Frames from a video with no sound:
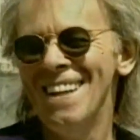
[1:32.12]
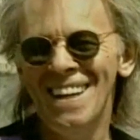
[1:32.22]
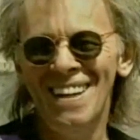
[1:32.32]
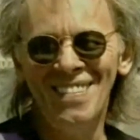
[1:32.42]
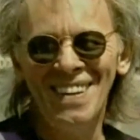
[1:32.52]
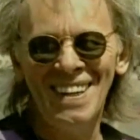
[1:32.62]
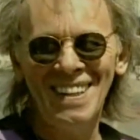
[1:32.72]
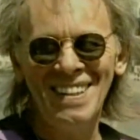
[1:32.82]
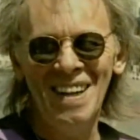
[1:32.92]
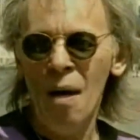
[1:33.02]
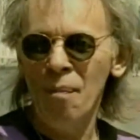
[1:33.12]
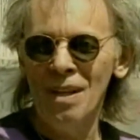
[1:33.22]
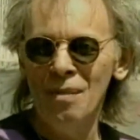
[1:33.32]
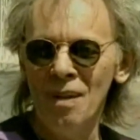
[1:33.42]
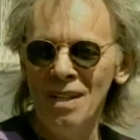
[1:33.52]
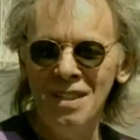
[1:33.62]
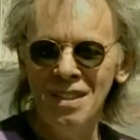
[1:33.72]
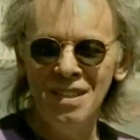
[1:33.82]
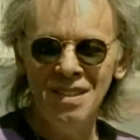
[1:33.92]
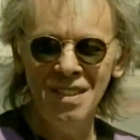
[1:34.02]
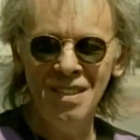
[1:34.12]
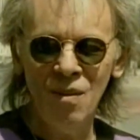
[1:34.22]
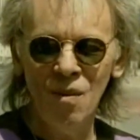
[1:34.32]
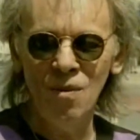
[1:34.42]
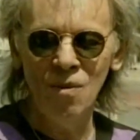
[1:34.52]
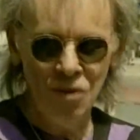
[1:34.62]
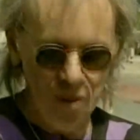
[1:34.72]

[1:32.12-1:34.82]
Ele é um cara que na época ele parecia assim com o